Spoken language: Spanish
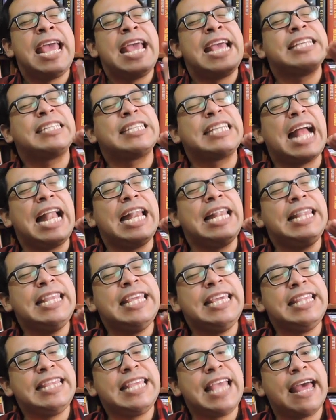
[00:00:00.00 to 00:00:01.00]
Esta
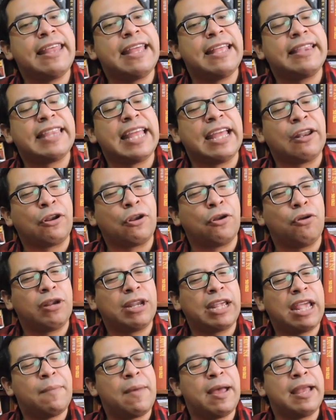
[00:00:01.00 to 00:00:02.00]
línea de
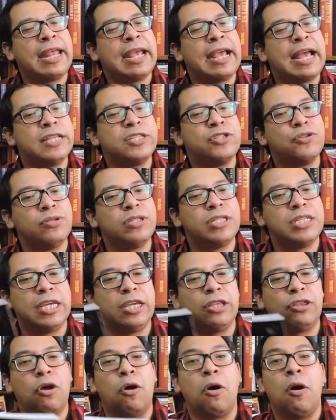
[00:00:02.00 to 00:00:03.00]
terror que maneja
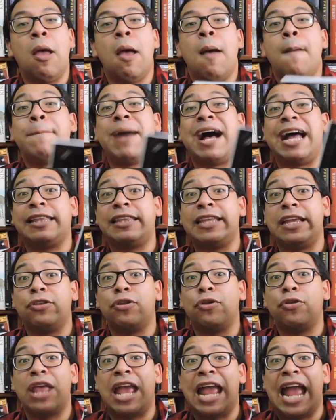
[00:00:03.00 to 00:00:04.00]
Junji
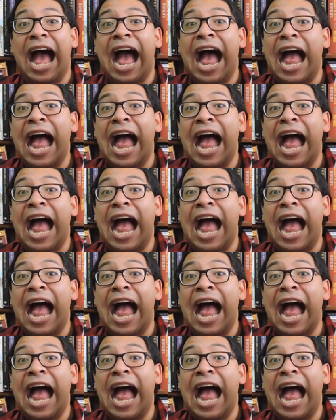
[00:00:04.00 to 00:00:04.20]
partiendo de